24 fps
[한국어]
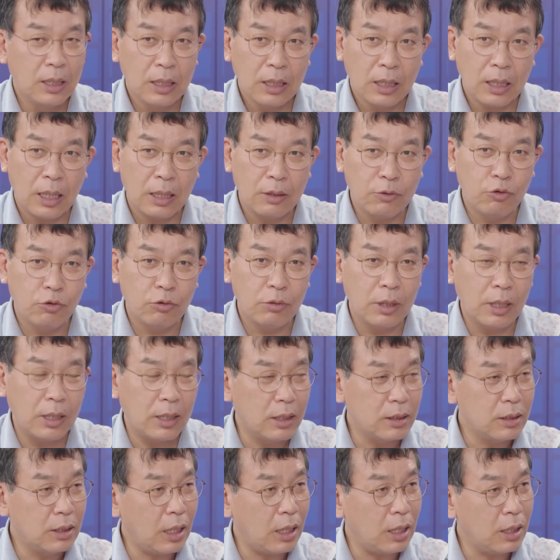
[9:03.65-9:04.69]
각 국가가
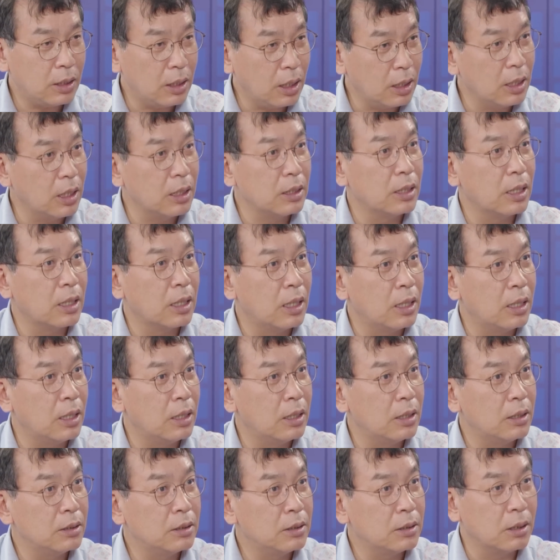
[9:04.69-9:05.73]
대단하더라.
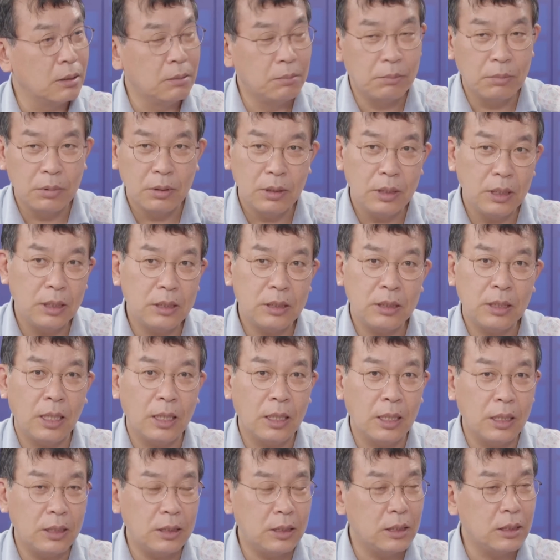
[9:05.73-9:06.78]
음. 전부 이
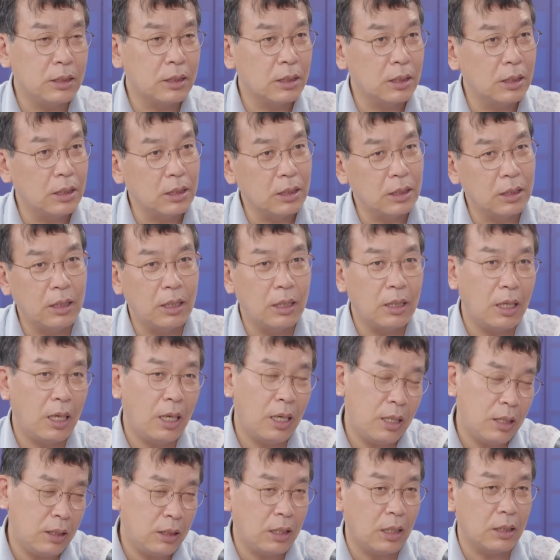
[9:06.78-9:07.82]
세계 질서 이거
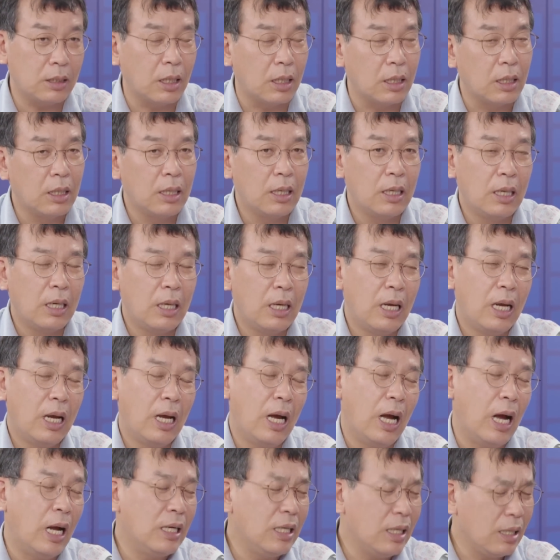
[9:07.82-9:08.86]
대다
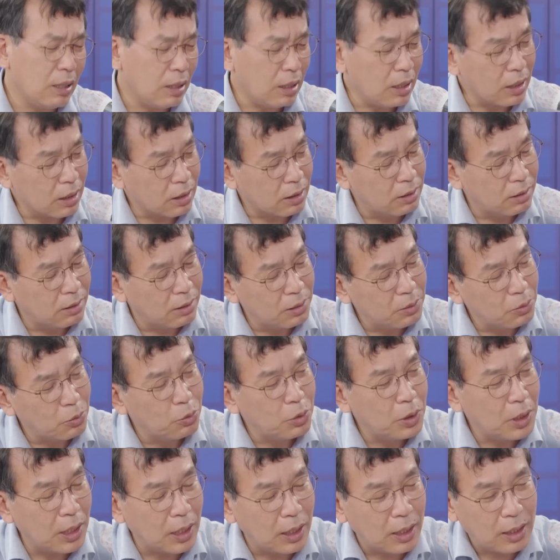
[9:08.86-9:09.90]
아니 그건
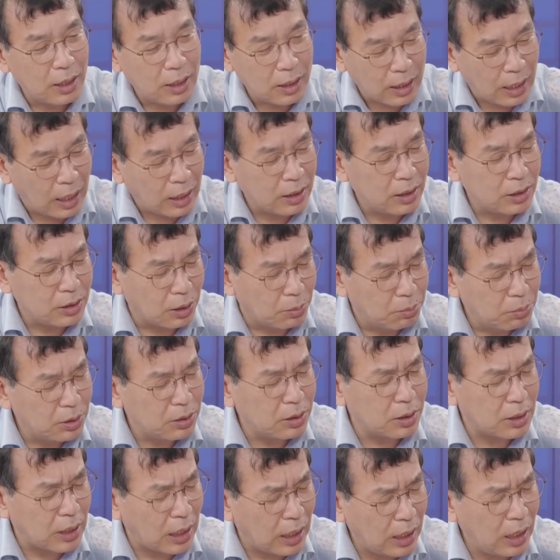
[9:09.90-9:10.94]
우리가 가기
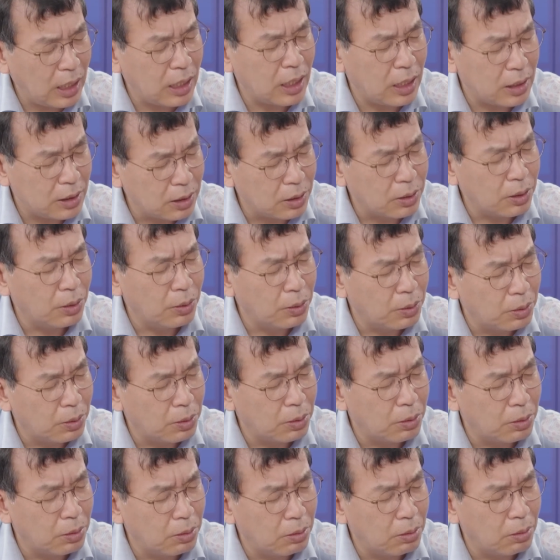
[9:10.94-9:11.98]
전부터 다 얘기했던
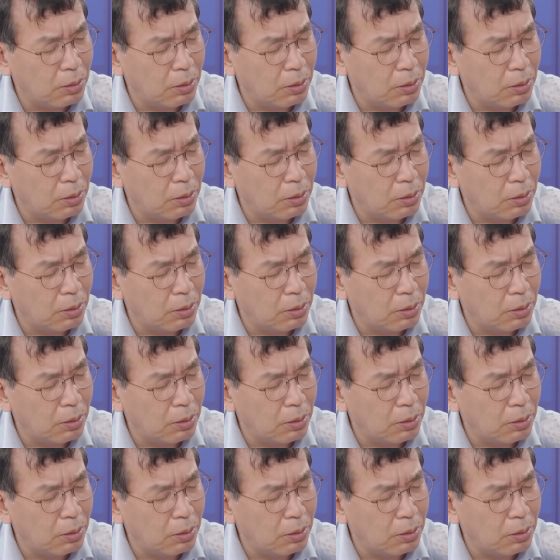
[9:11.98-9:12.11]
거요.